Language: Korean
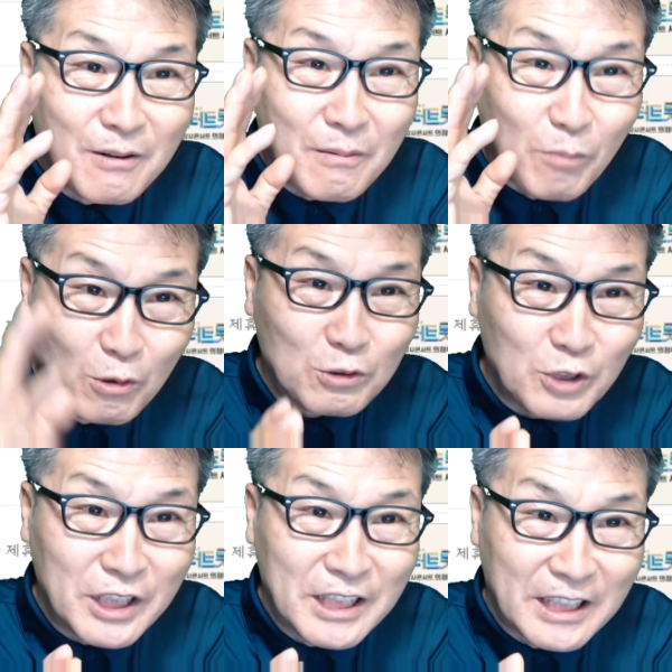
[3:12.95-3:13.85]
볼 수
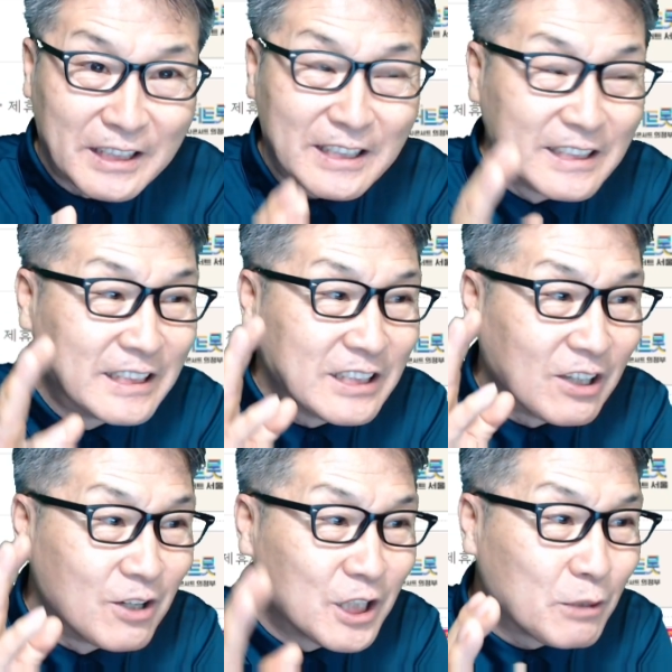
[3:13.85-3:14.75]
있는 그
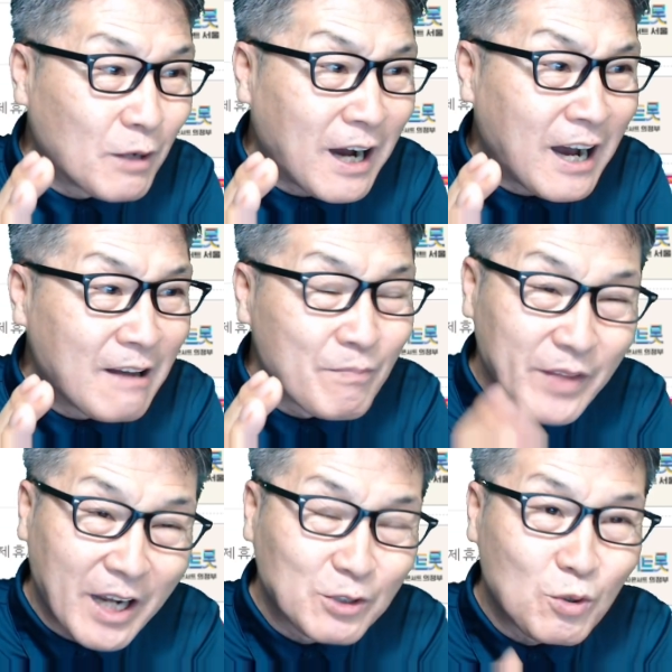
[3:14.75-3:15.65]
열기와
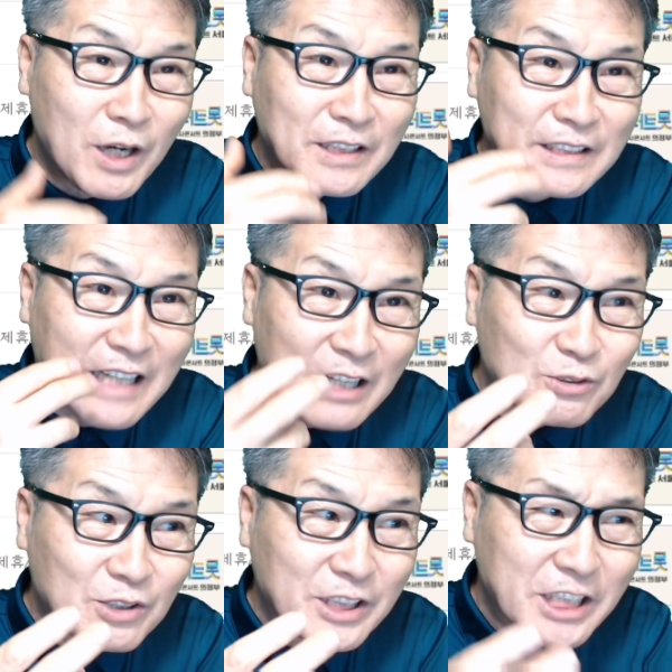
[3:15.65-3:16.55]
내가 좋아하는
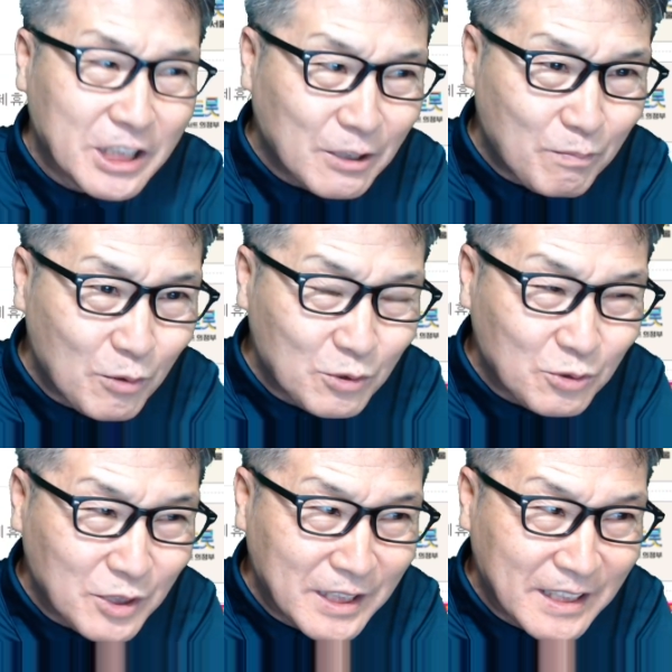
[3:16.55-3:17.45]
가수를 직접 볼 수
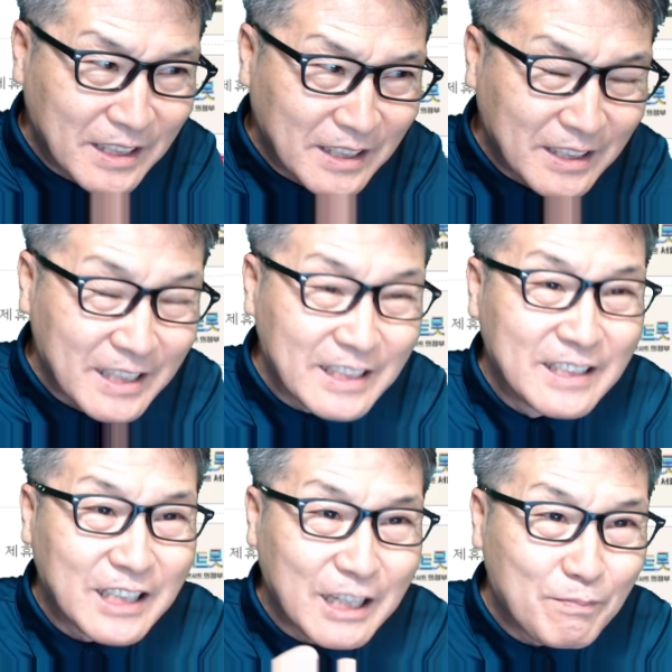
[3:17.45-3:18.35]
있는 그
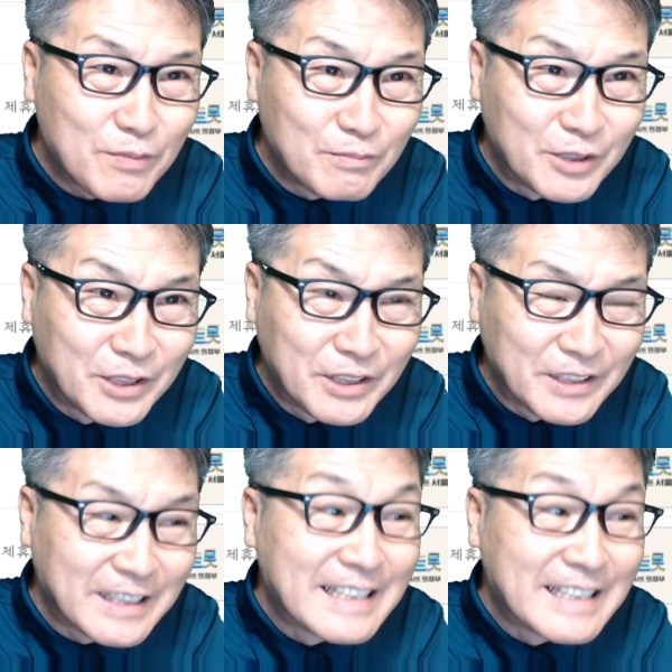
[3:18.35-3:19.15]
기쁨은